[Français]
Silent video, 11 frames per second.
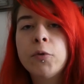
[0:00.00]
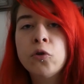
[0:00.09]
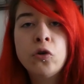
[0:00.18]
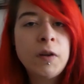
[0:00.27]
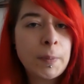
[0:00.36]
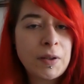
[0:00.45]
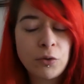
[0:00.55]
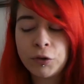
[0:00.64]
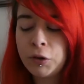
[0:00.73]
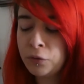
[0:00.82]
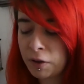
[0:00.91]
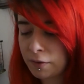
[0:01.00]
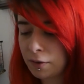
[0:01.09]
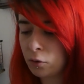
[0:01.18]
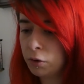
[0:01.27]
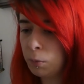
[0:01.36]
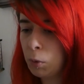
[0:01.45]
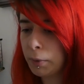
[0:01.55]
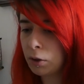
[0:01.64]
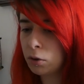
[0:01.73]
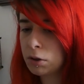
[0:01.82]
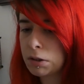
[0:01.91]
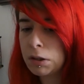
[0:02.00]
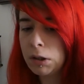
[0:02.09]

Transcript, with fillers: Donc on va patienter, on fera ça tranquillement mercredi.